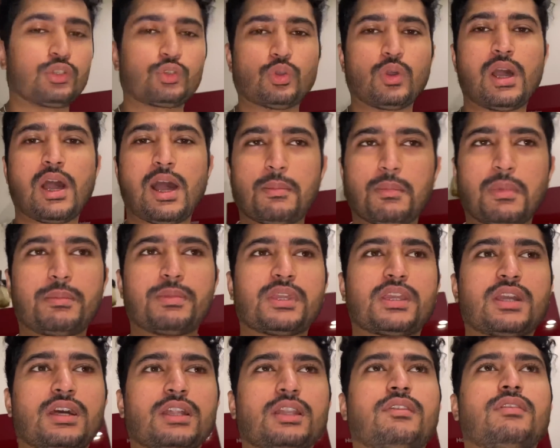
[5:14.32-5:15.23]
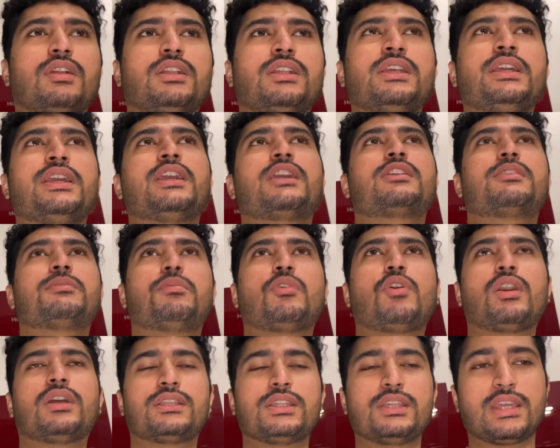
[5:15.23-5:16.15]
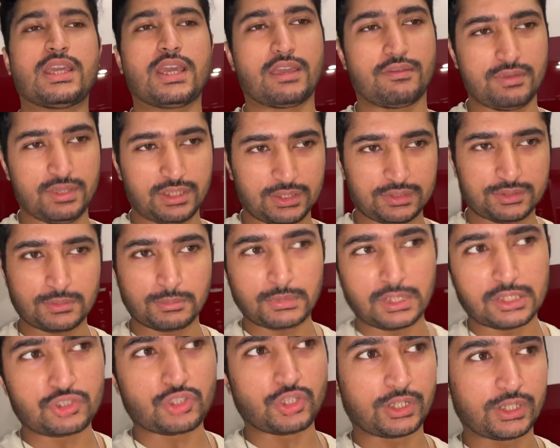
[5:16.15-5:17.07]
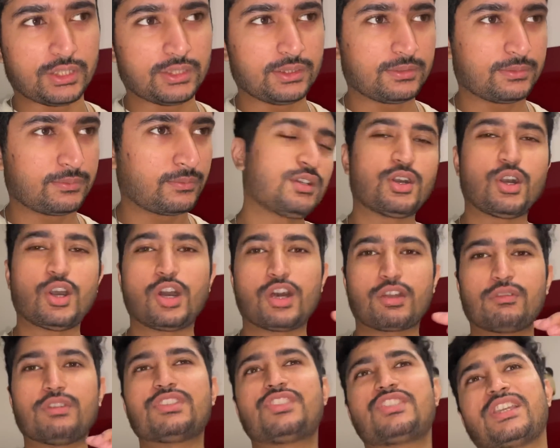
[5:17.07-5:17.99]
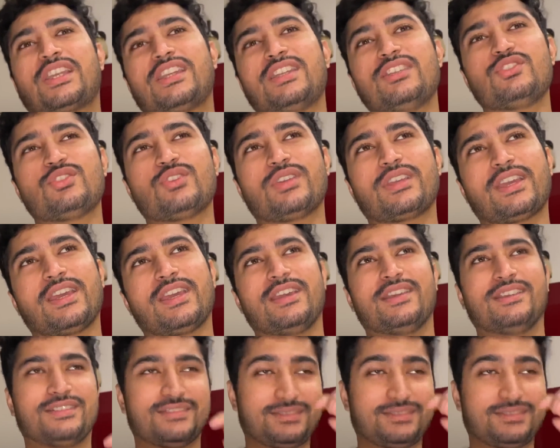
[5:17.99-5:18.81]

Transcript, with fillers: तो हम अभी खाने वाले हैं एक बहुत ही हैवी किस्म का चिकन और वो चिकन जो है